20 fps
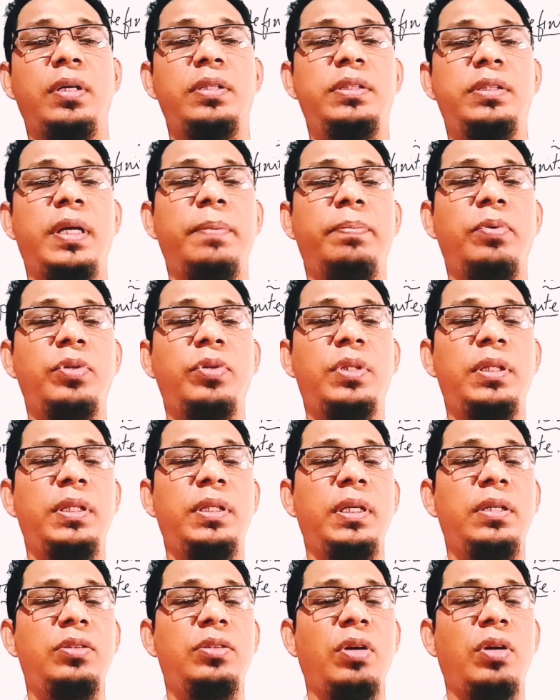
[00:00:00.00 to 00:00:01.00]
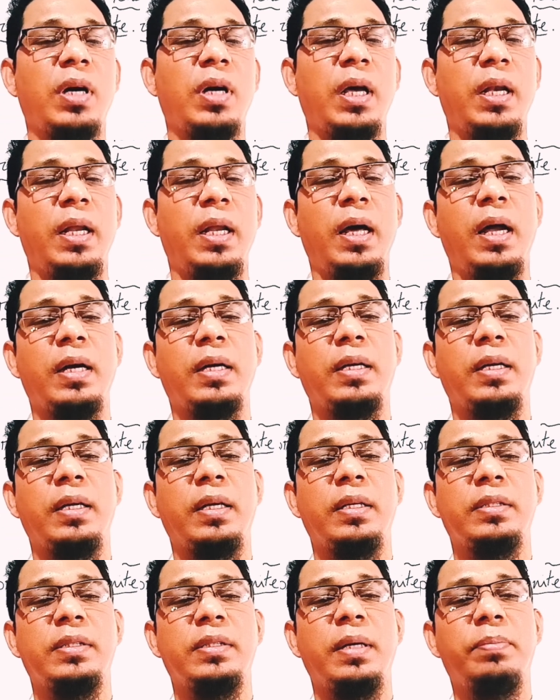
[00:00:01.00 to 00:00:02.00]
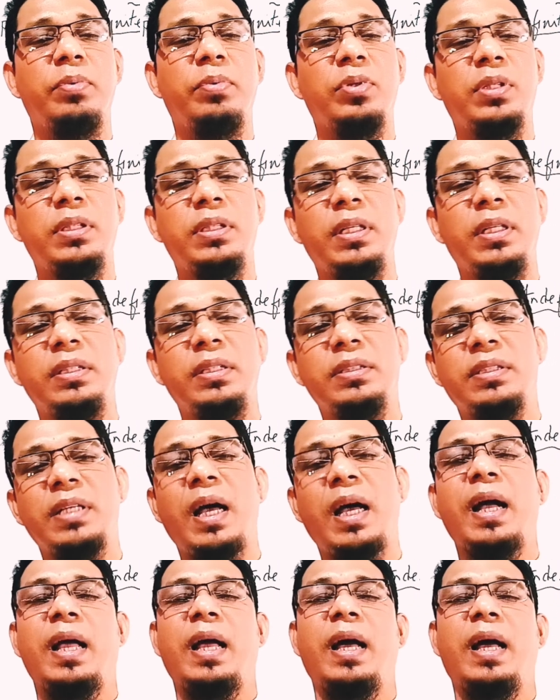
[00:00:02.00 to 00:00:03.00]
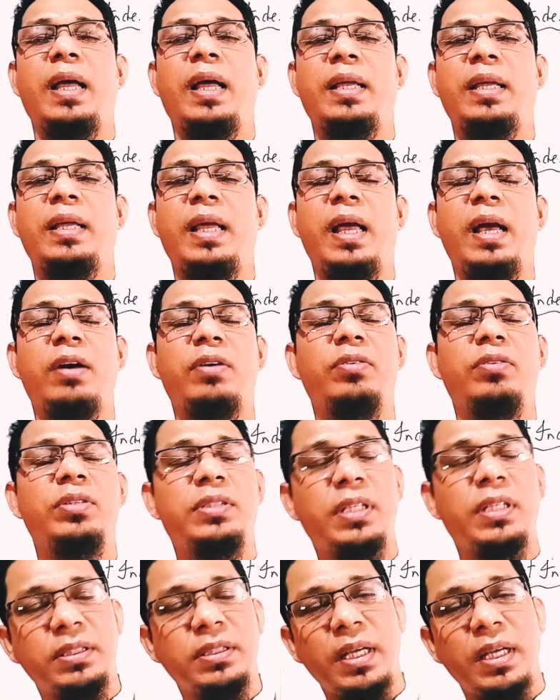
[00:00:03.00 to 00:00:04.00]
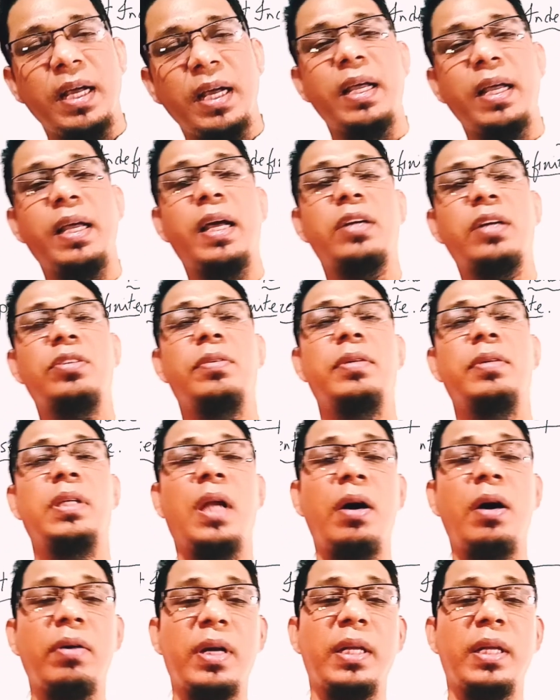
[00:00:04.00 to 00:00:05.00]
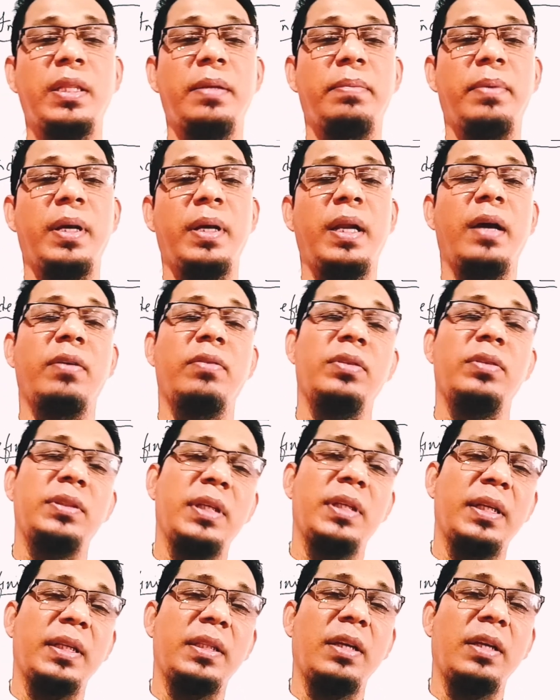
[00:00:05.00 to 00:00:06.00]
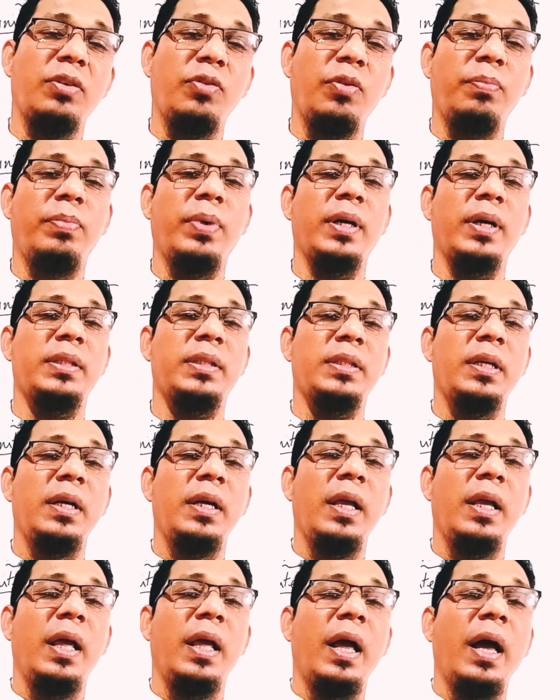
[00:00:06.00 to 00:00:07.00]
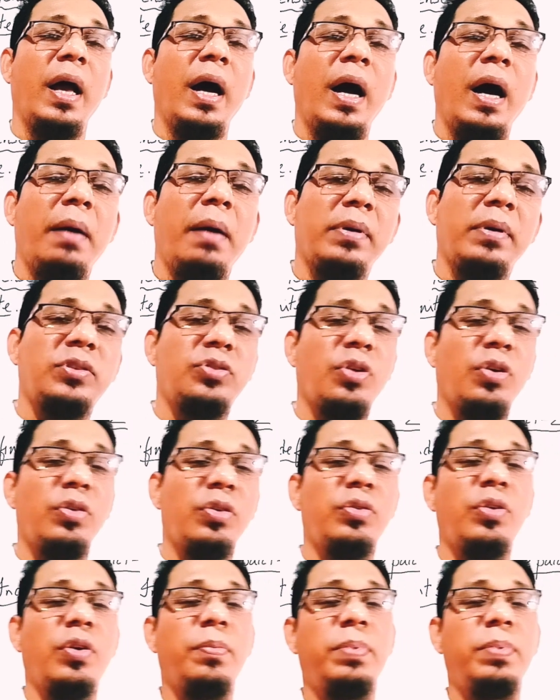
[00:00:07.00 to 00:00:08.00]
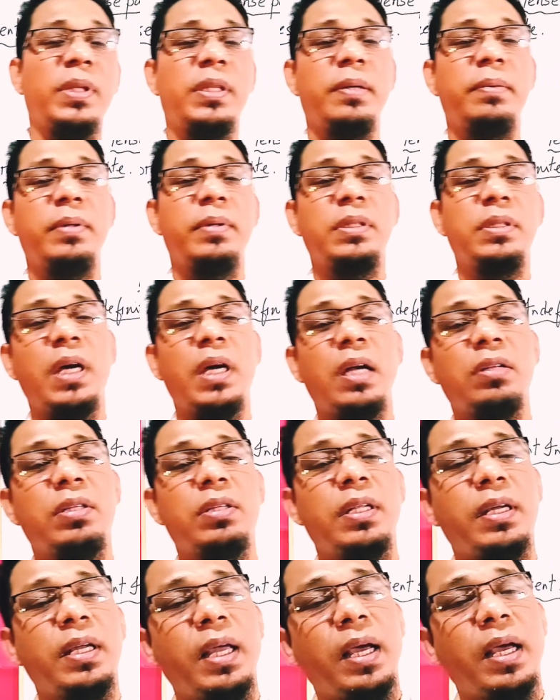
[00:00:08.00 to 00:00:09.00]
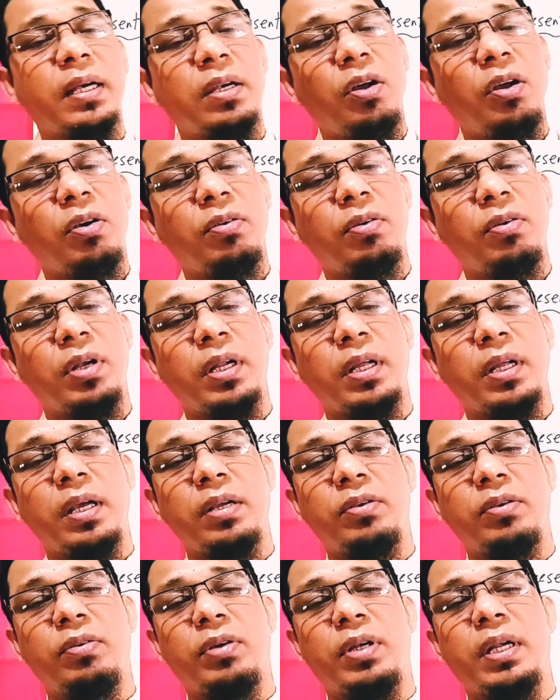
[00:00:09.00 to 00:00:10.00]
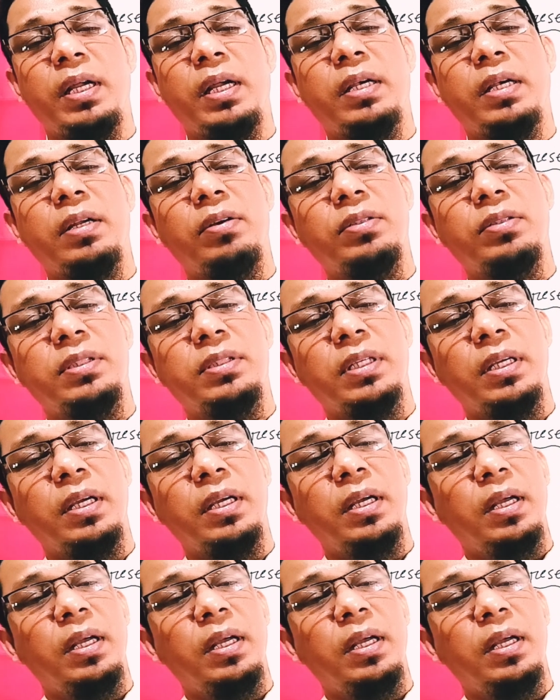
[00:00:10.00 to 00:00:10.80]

সে প্রতিদিন সকালে হাঁটে সে প্রতিদিন চা খায় এখন সে চা খায় একসময় নাও খেতে পারে এখন সেটা তার অভ্যাস আবার চন্দ্র পৃথিবীর চারদিকে একটা অক্ষরেখায় ঘোরে এটা হচ্ছে